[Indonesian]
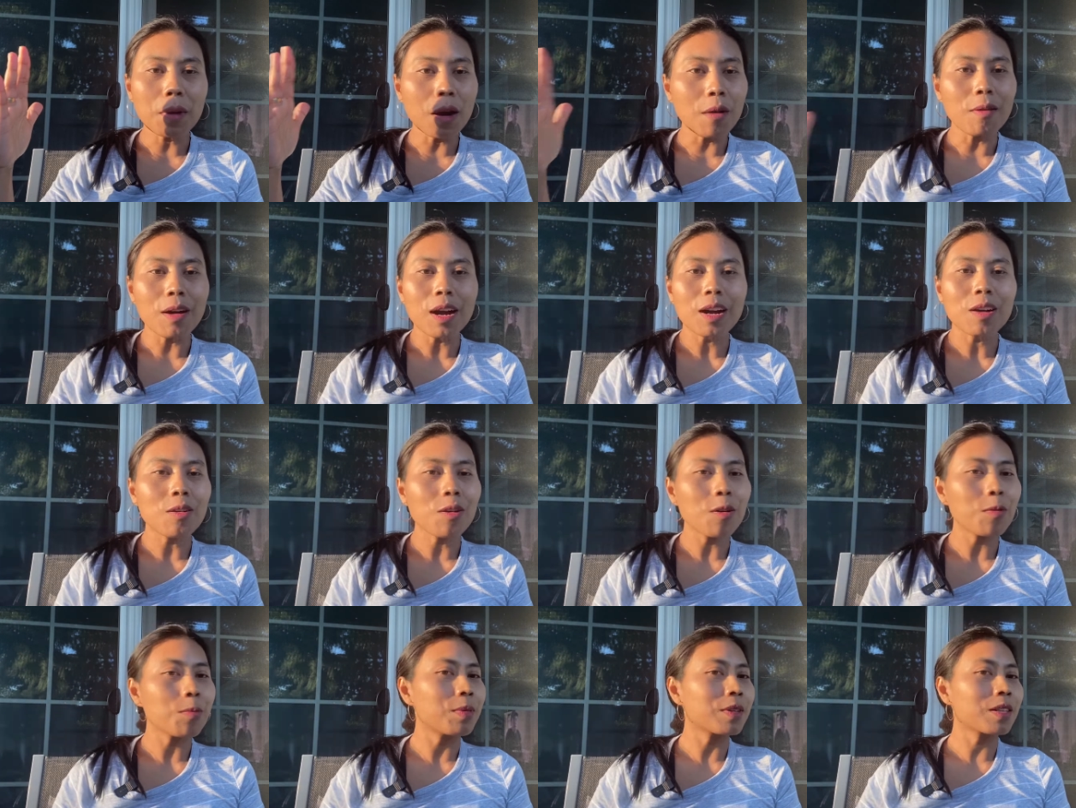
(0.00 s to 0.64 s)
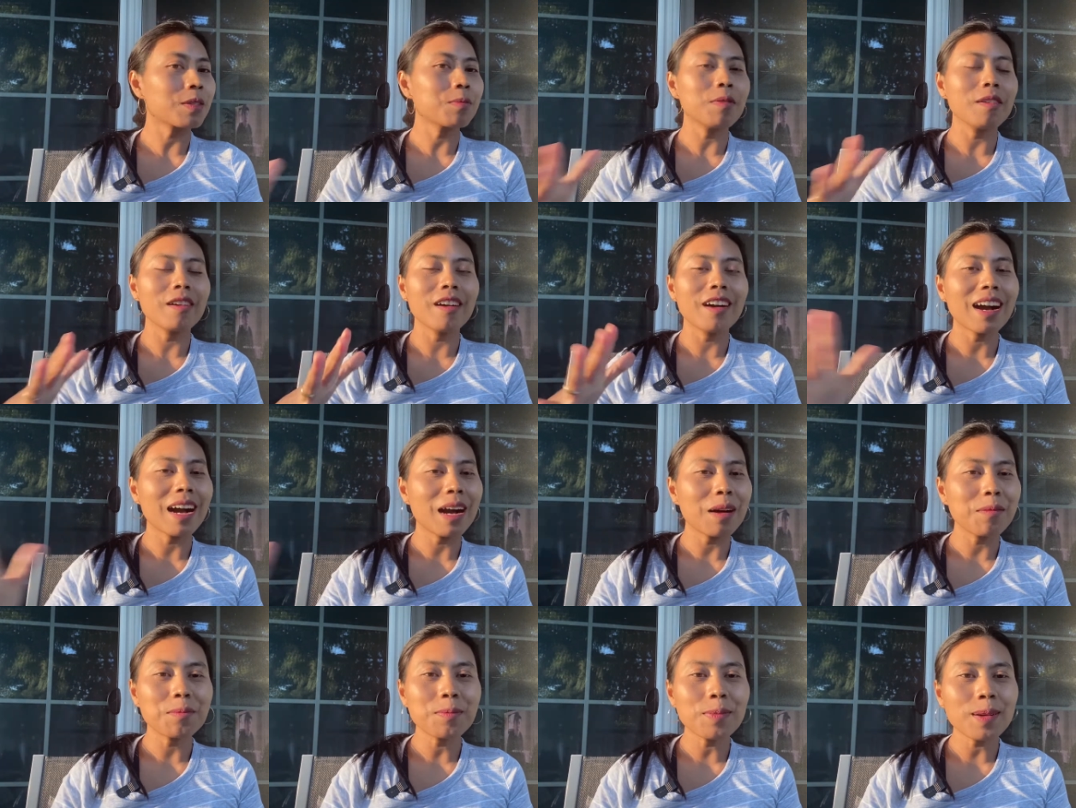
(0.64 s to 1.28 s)
bawa koper,
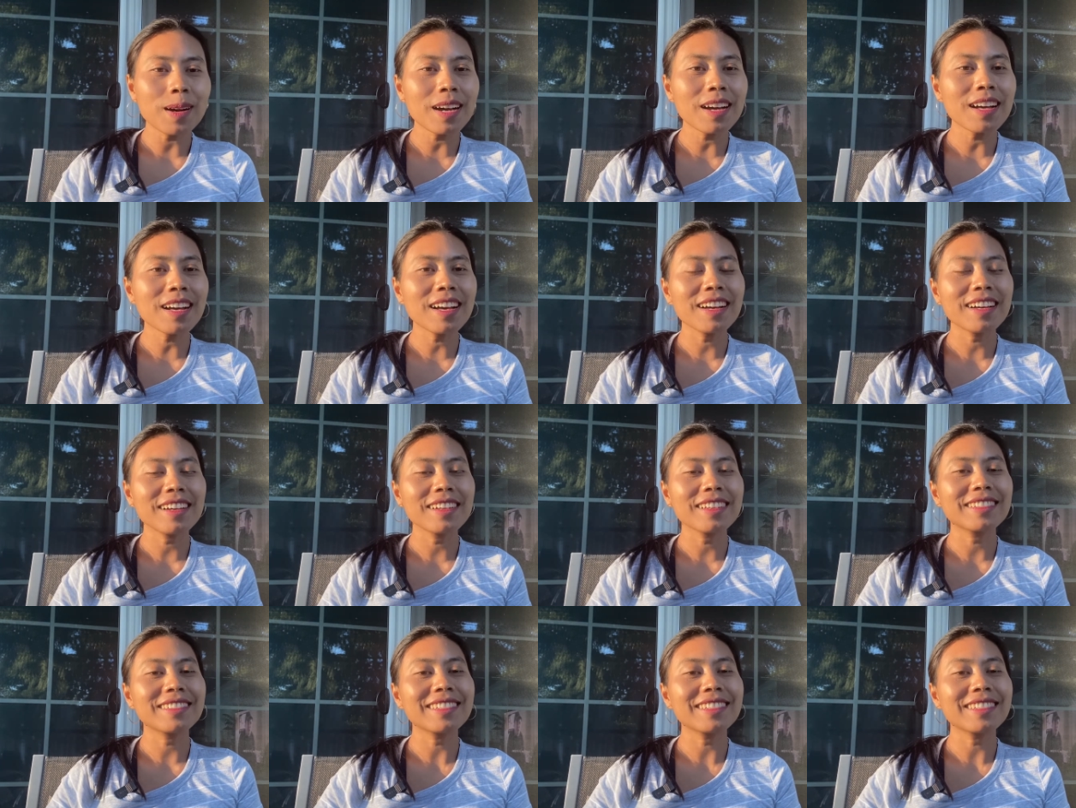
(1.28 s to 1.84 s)
bawa apa